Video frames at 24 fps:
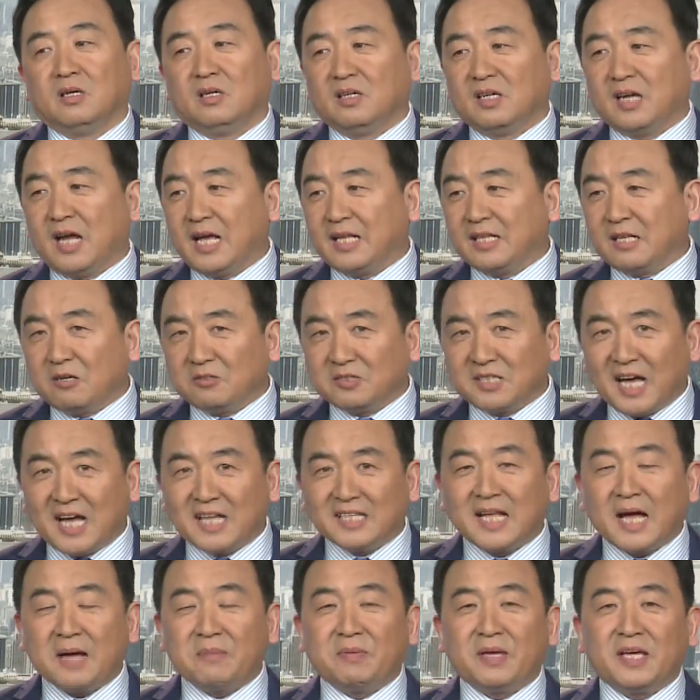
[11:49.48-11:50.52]
来到加
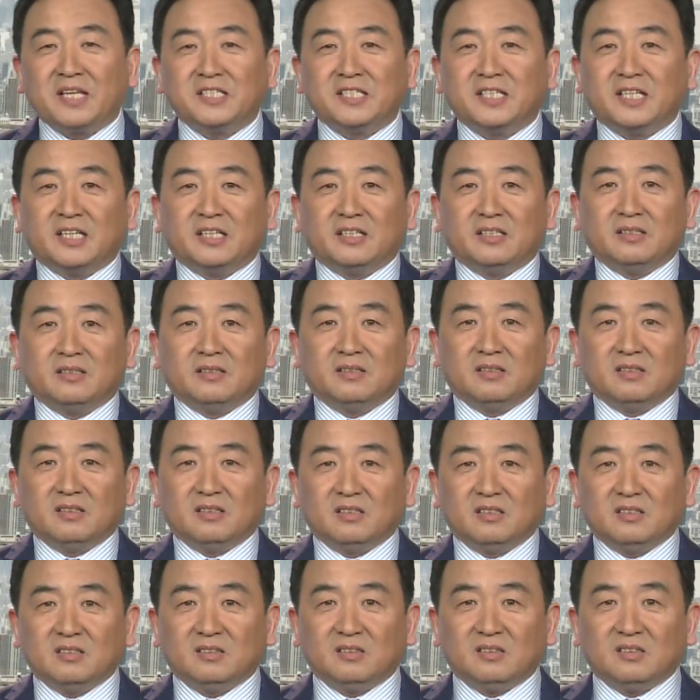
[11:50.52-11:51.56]
拿大边界，
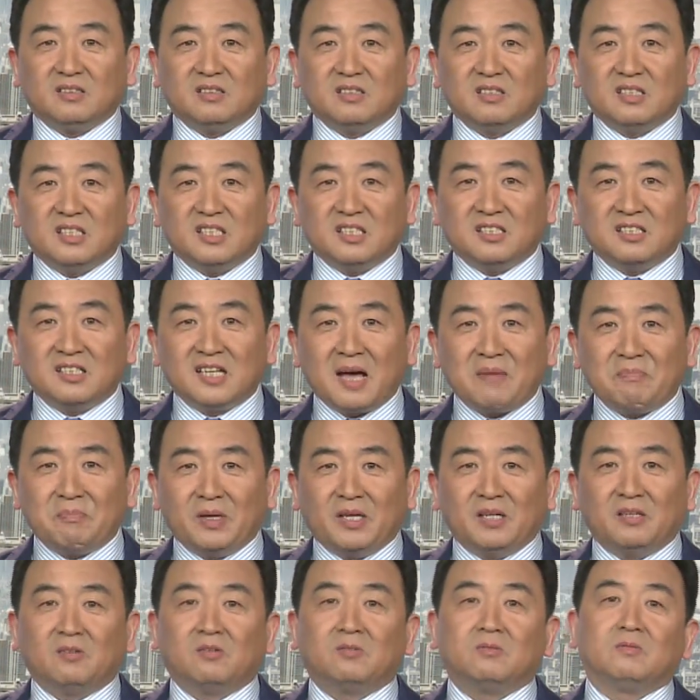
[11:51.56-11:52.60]
自己是难
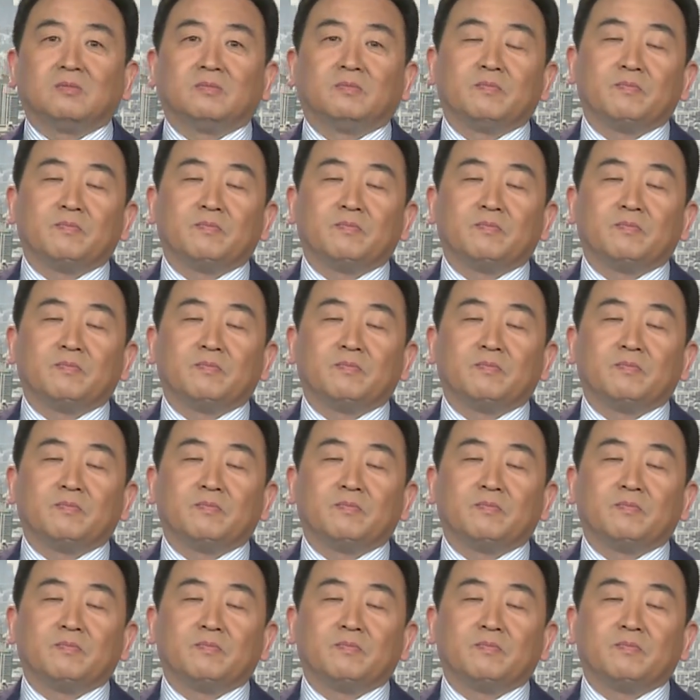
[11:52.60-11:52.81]
民喽，